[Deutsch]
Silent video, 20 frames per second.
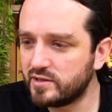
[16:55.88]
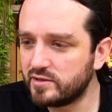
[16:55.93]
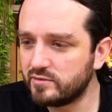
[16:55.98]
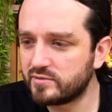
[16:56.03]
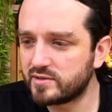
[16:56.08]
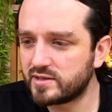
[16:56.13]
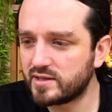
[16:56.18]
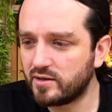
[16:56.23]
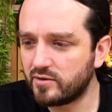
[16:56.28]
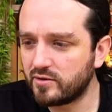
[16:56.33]

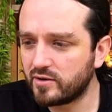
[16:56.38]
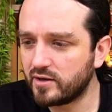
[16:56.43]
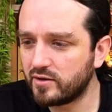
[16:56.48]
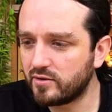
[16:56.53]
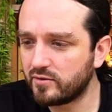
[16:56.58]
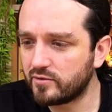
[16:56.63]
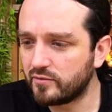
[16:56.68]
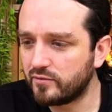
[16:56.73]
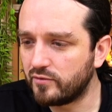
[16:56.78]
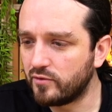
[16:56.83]

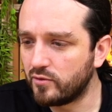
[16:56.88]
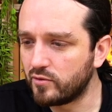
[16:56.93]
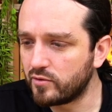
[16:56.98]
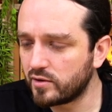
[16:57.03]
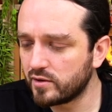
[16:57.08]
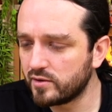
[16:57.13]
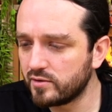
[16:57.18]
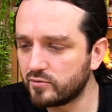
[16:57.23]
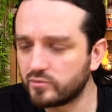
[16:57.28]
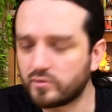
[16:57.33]
Dinosaurier und
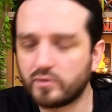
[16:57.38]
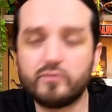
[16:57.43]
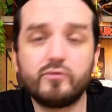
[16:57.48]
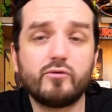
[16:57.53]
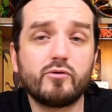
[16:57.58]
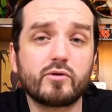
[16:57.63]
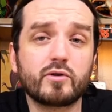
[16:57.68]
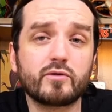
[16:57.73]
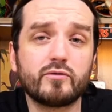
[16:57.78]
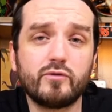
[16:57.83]
Vogel oder
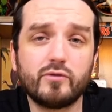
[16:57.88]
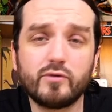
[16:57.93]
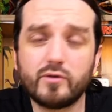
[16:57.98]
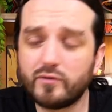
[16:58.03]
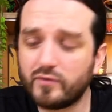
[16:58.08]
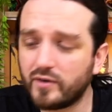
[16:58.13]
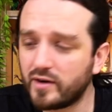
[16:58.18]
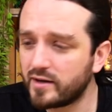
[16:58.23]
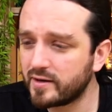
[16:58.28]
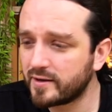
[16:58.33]

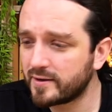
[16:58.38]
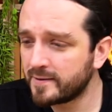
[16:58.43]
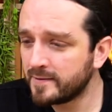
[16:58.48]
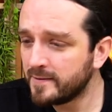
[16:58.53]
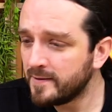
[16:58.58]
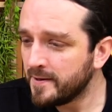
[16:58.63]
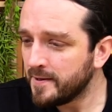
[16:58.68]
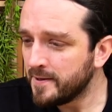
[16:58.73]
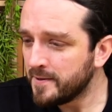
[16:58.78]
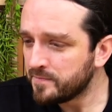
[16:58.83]
Vogelvorfahren.
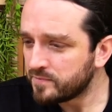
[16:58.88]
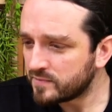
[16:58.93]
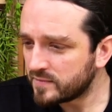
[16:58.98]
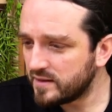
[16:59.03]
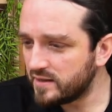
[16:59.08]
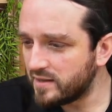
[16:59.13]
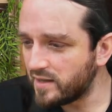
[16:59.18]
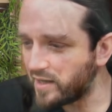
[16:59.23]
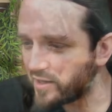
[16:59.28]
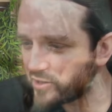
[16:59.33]

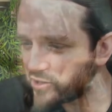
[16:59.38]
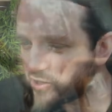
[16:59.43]
Der